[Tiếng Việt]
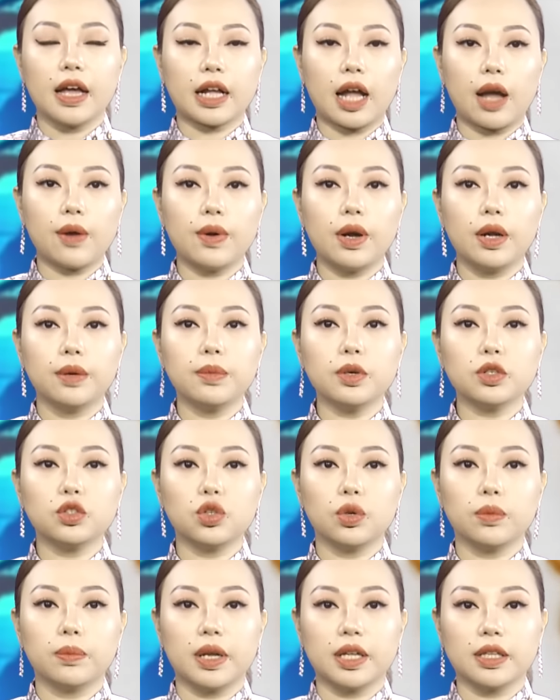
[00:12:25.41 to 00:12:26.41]
cao hơn mức
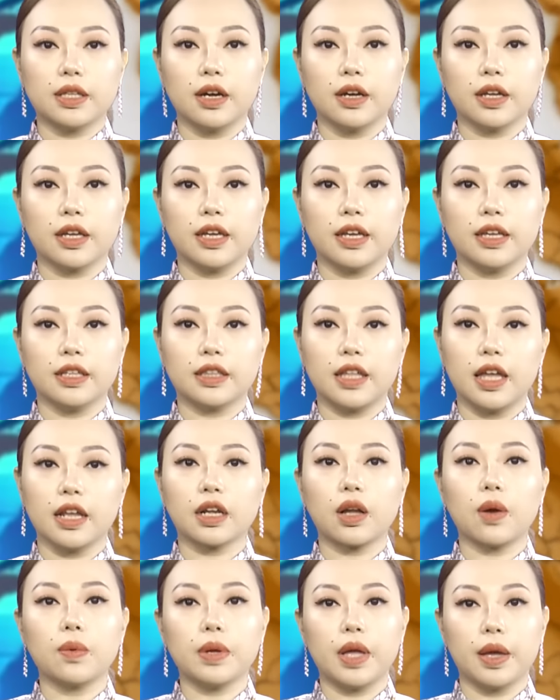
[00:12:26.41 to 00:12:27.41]
trung bình thời kỳ
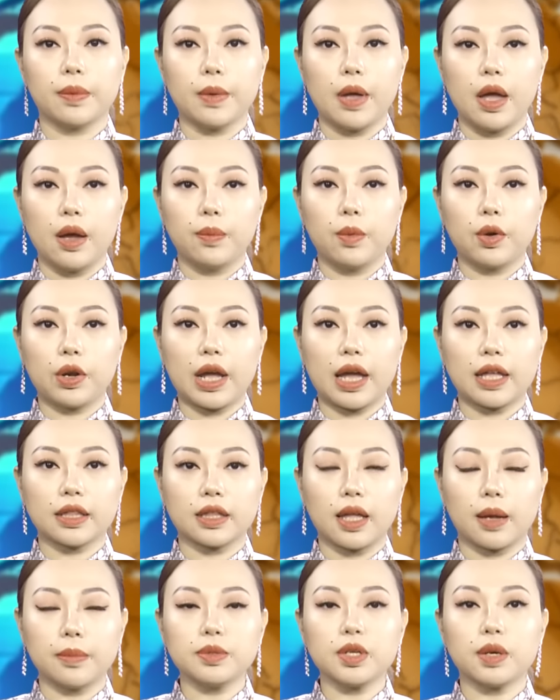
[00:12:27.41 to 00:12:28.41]
tiền công nghiệp
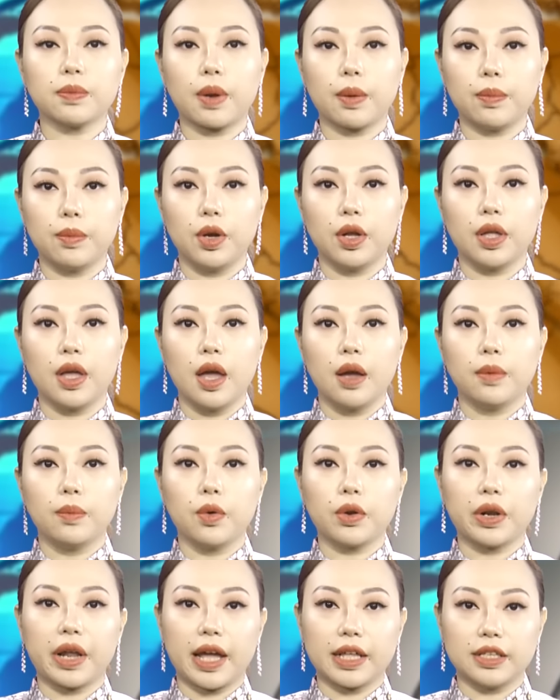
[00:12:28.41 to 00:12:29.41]

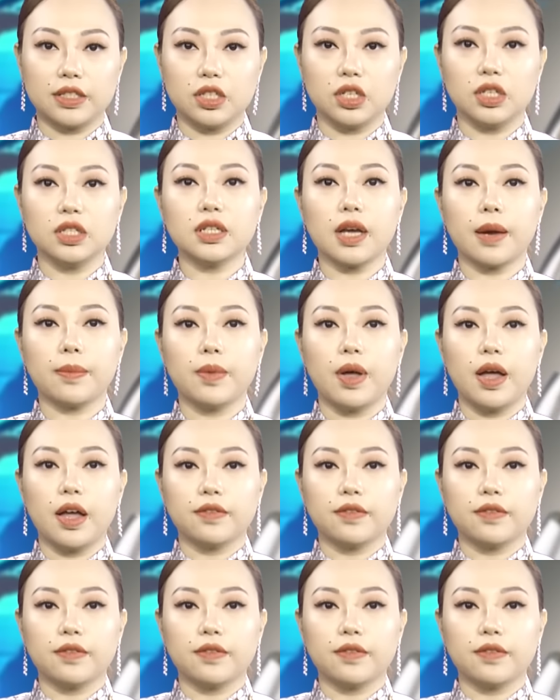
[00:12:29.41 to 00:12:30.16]
1850-1900